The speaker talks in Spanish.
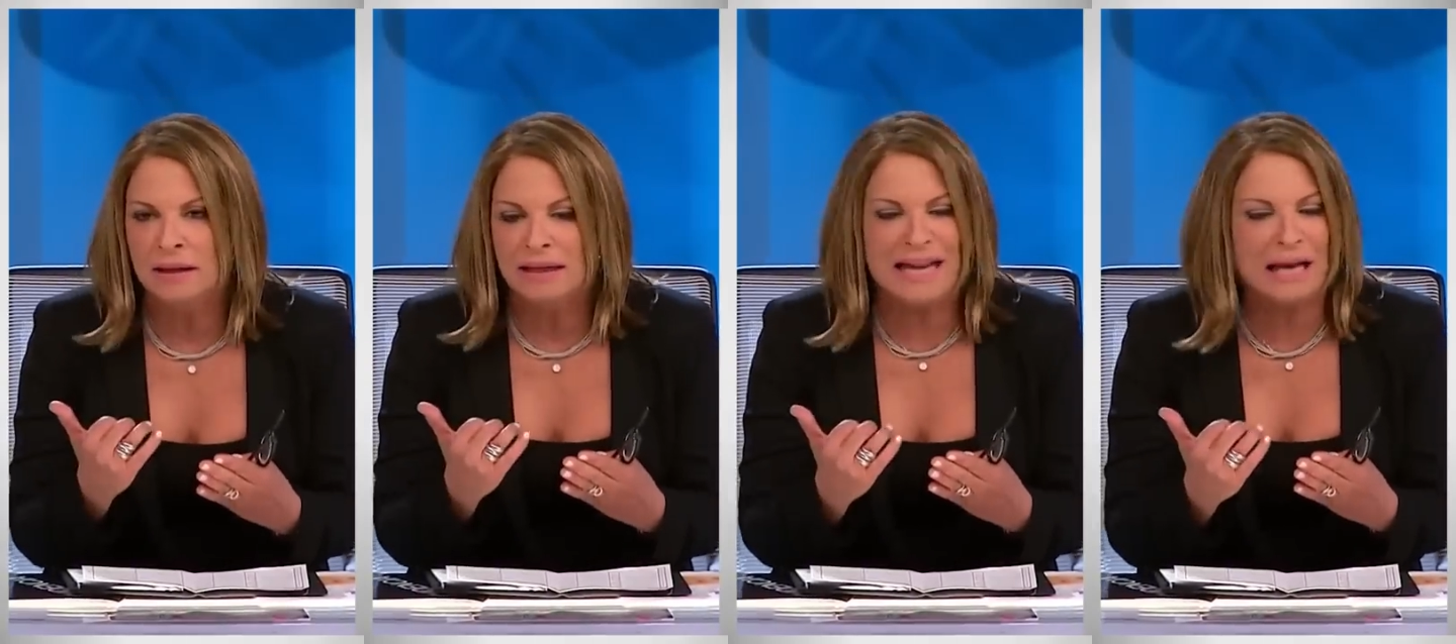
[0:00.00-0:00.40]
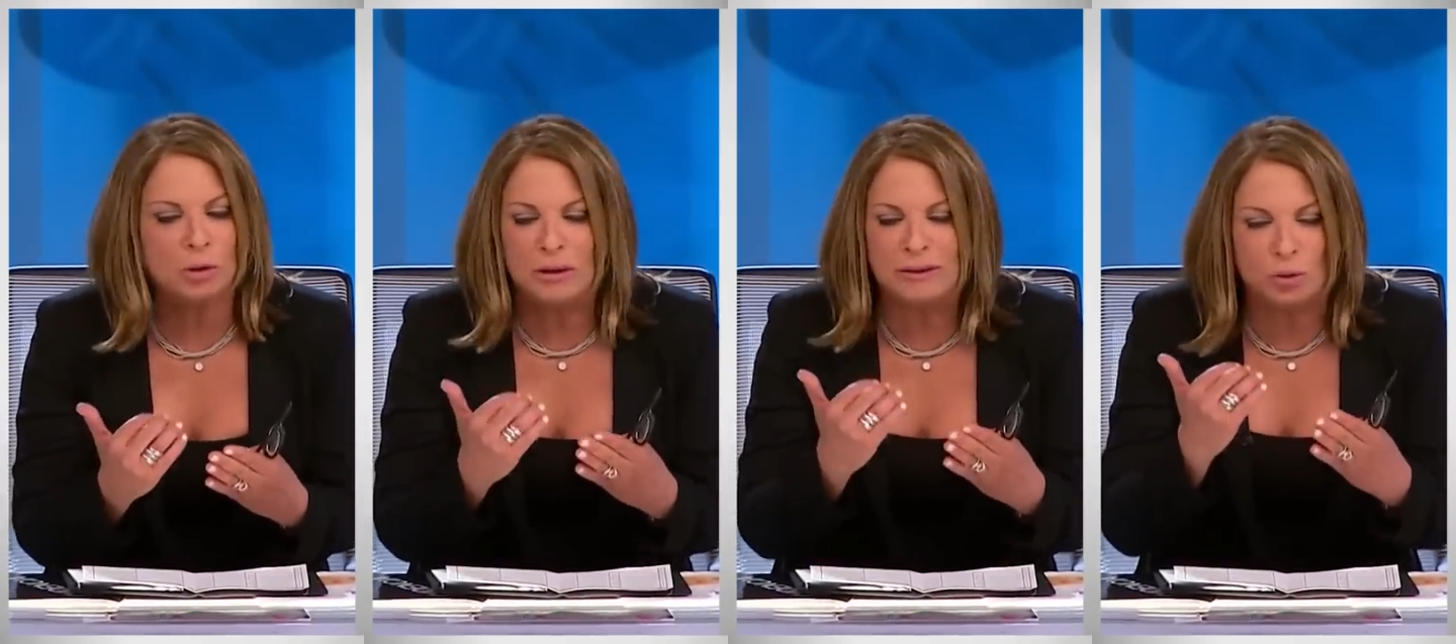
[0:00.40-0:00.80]

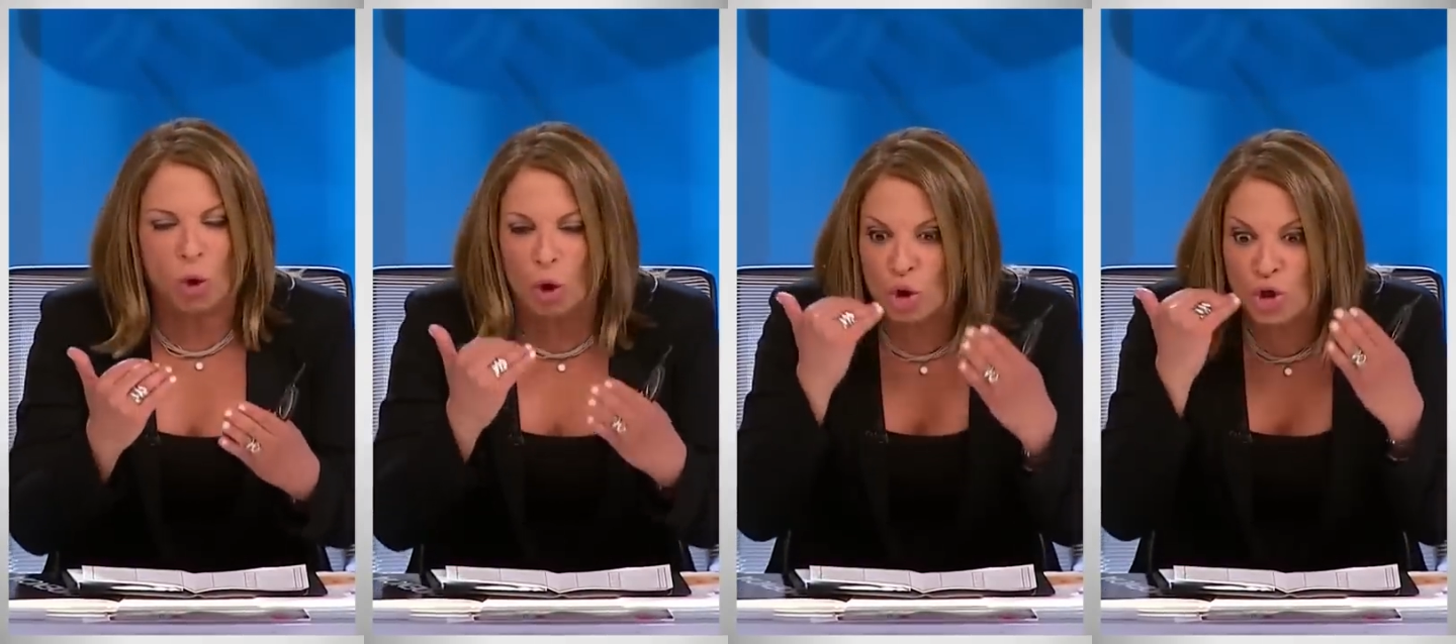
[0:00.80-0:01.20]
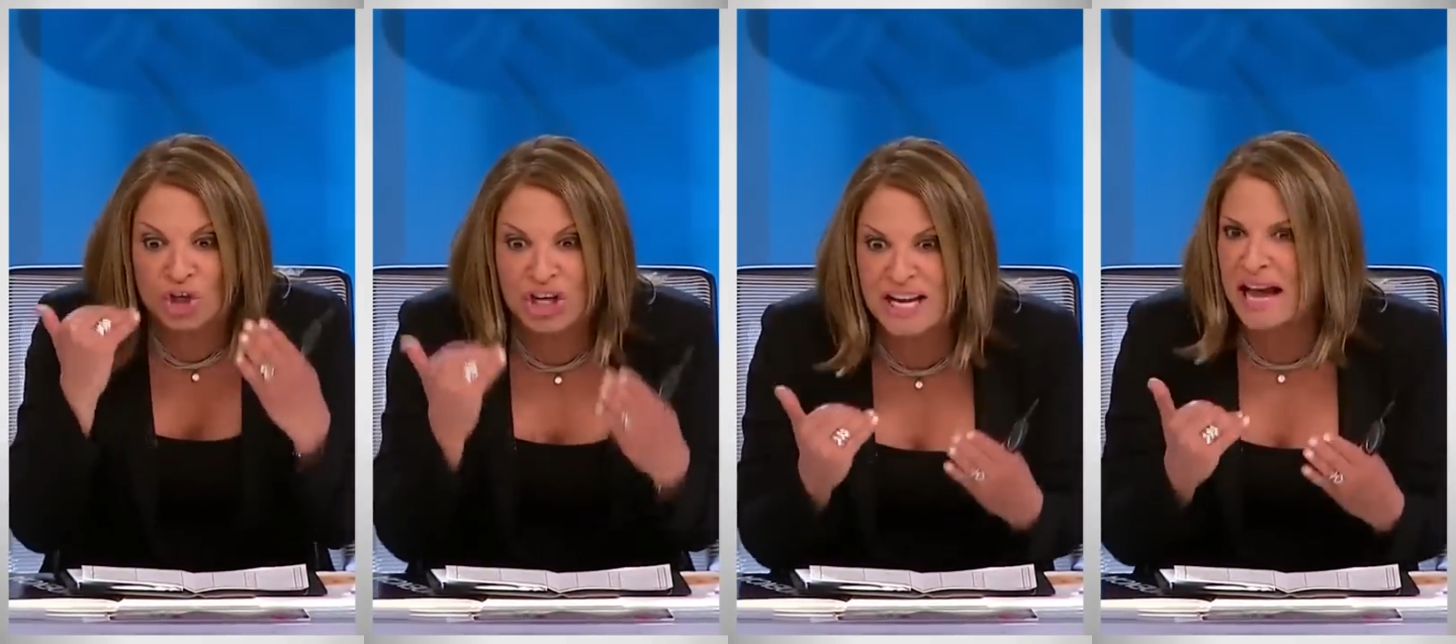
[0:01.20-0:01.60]
la
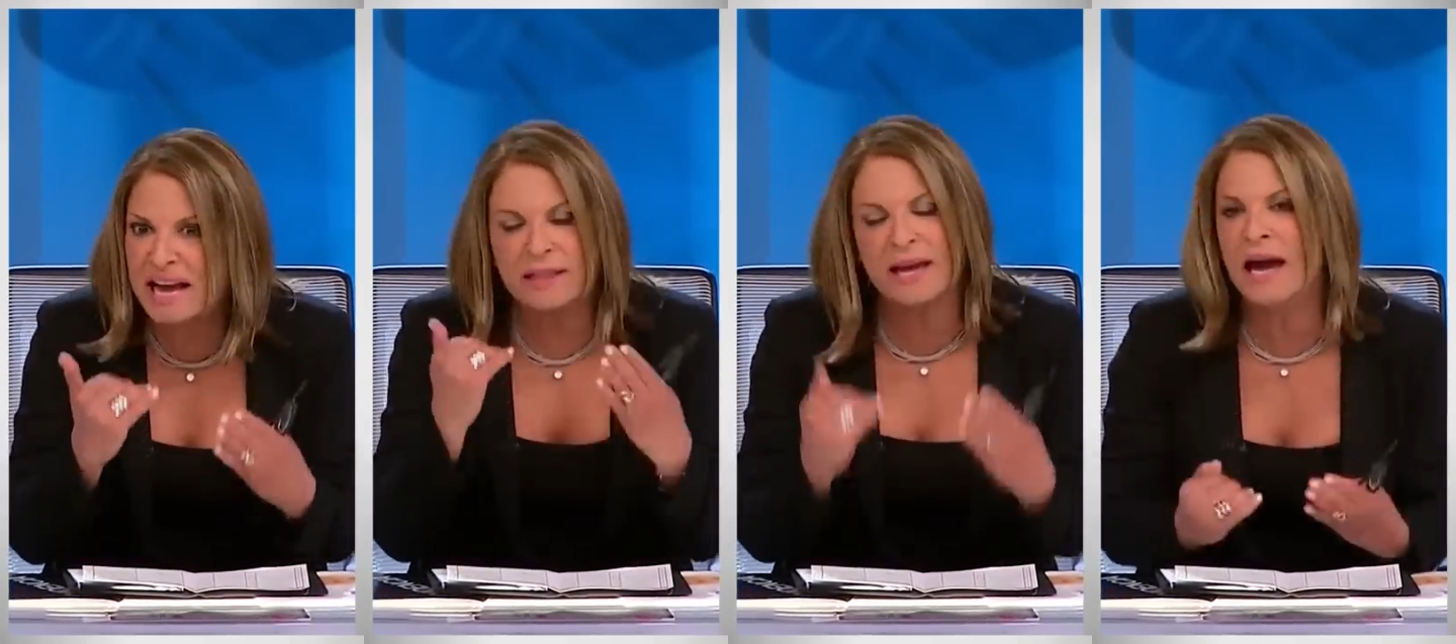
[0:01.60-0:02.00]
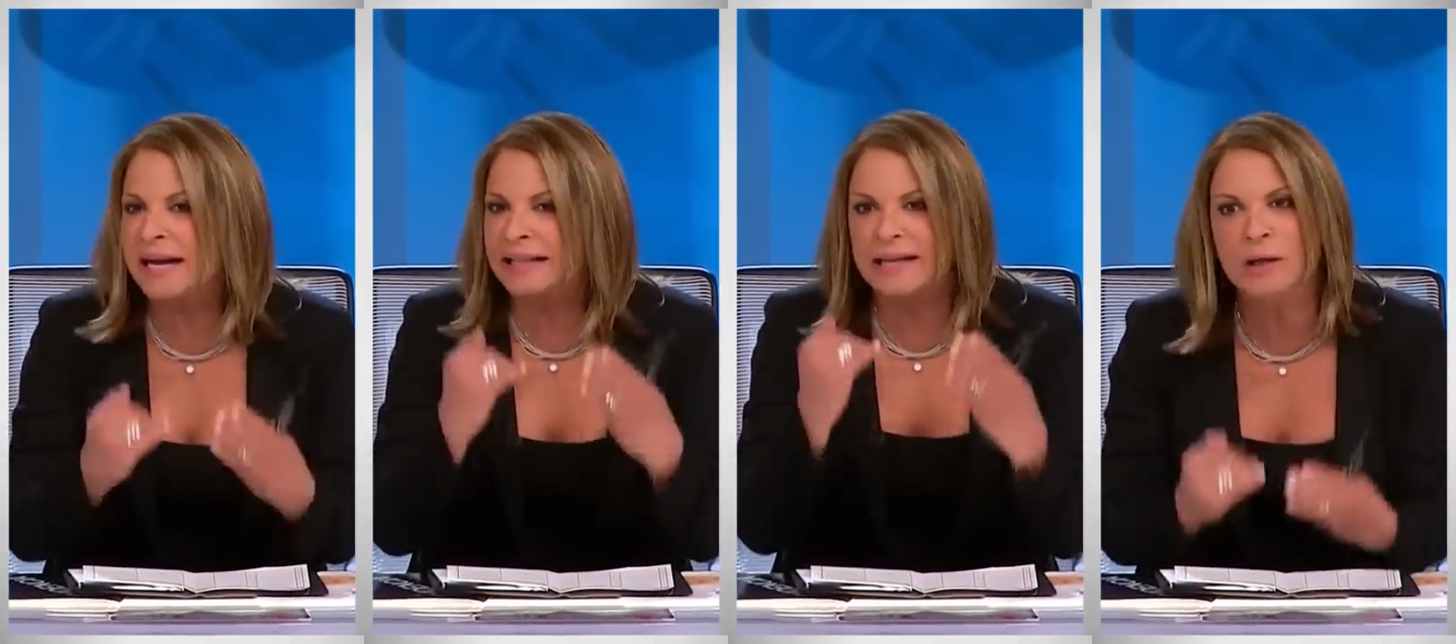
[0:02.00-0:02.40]
torcida idea
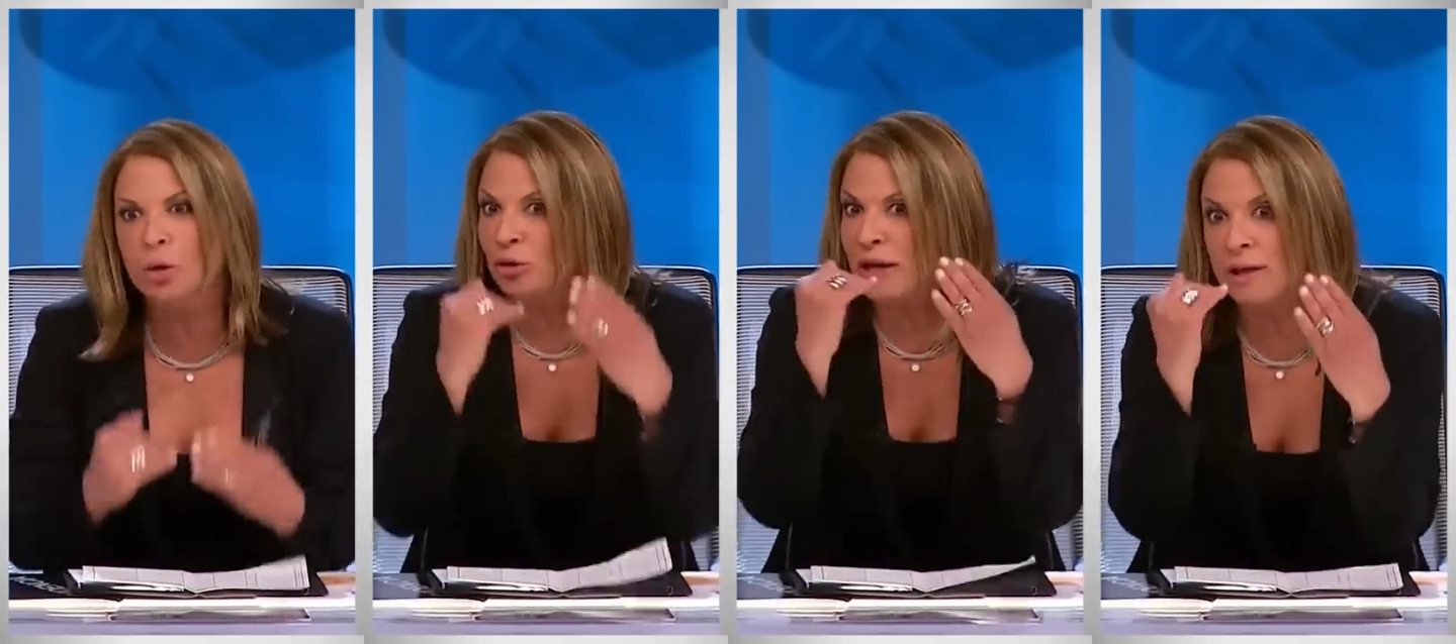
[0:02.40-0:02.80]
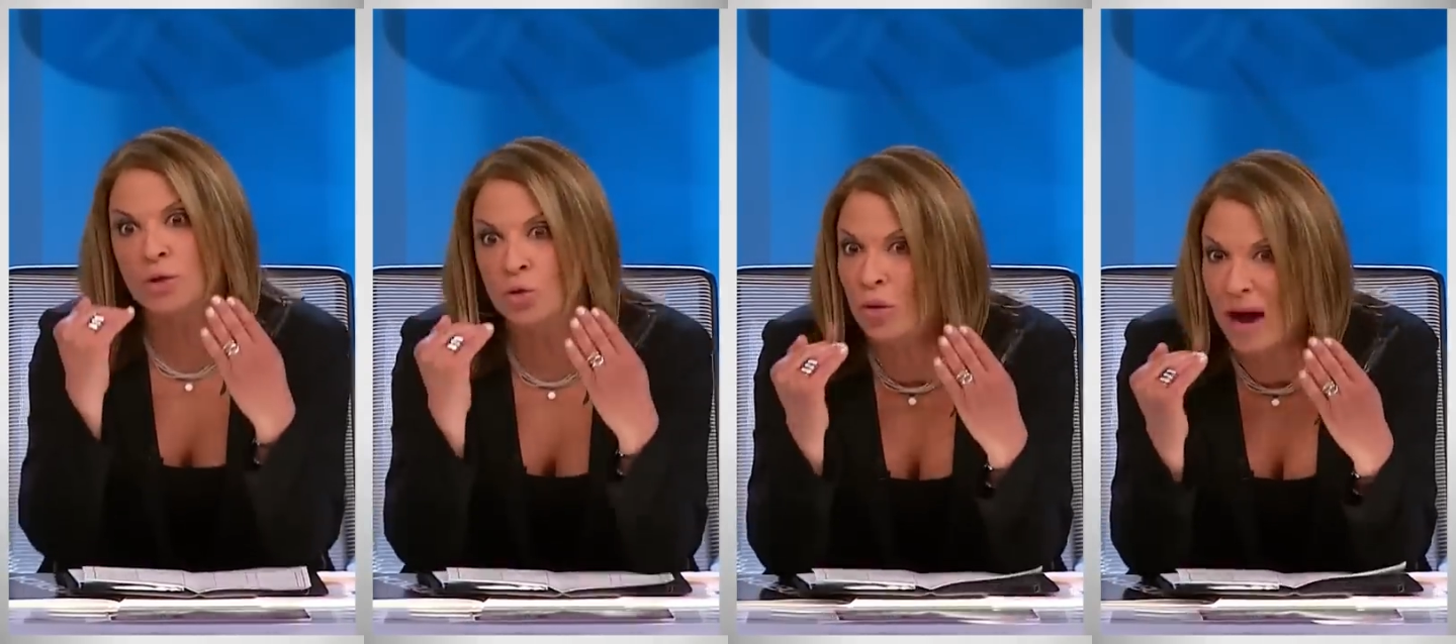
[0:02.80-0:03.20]
que tiene usted en
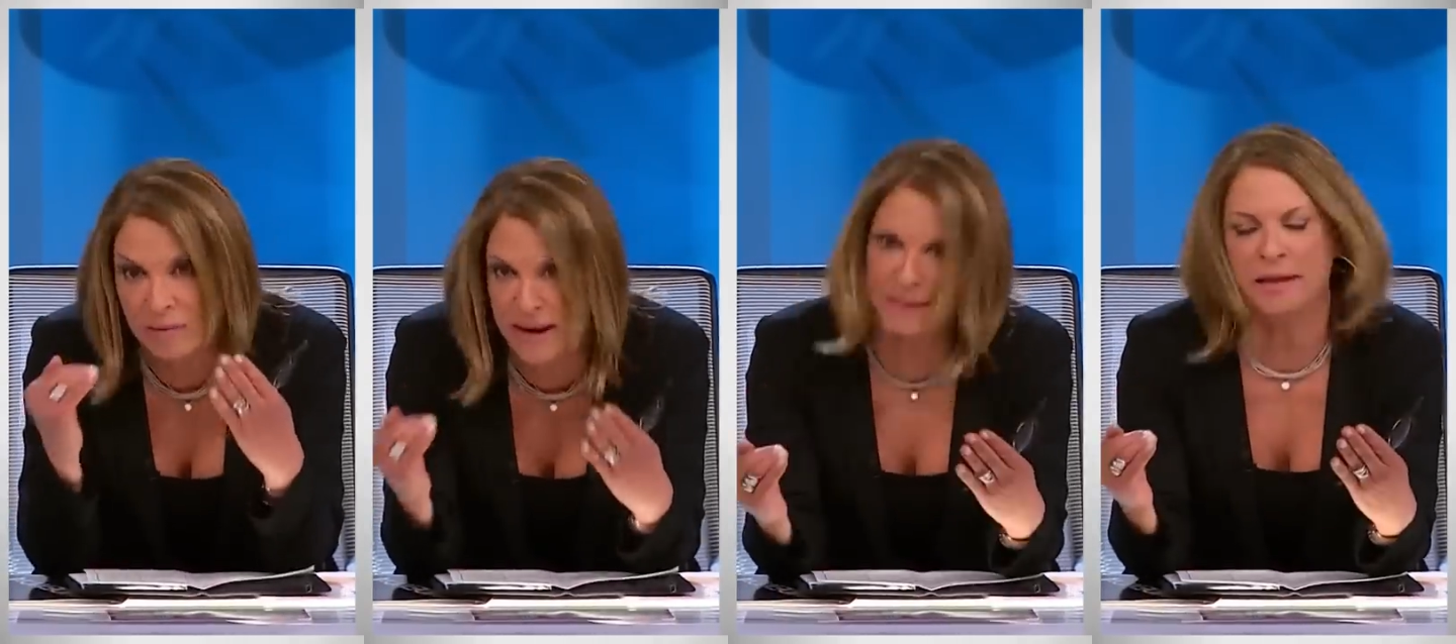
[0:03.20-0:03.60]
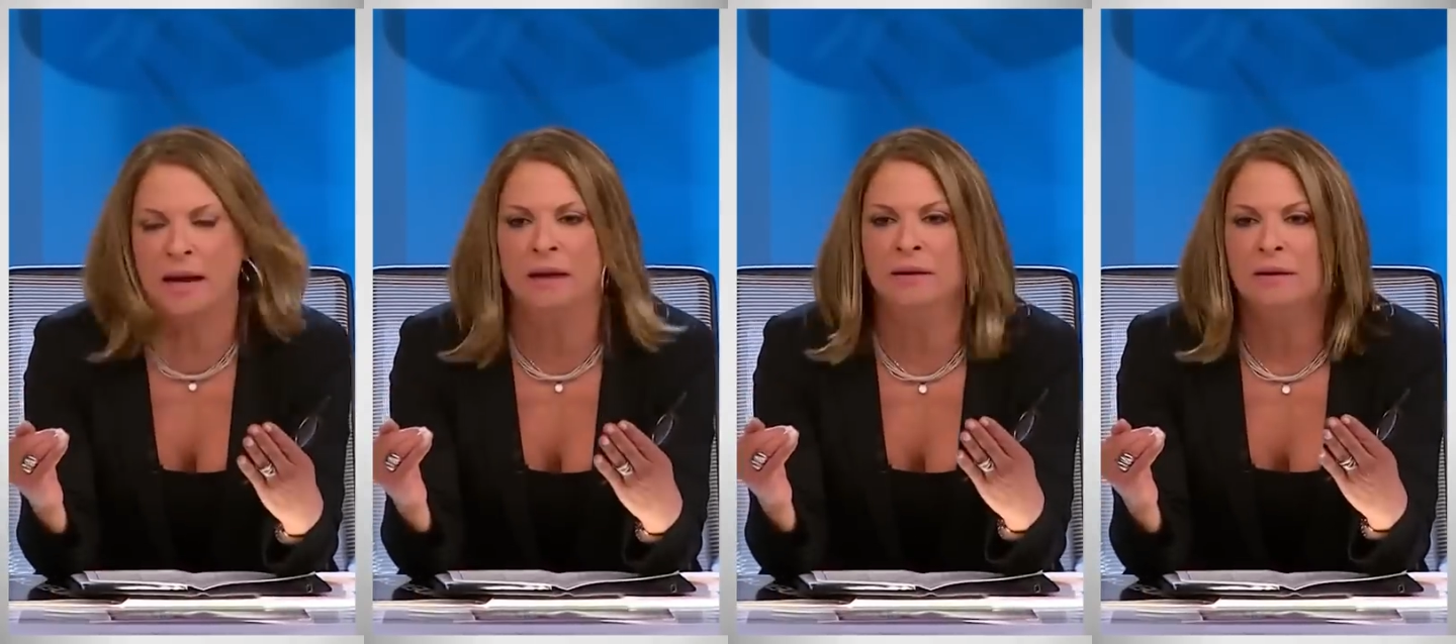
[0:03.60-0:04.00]
su cabeza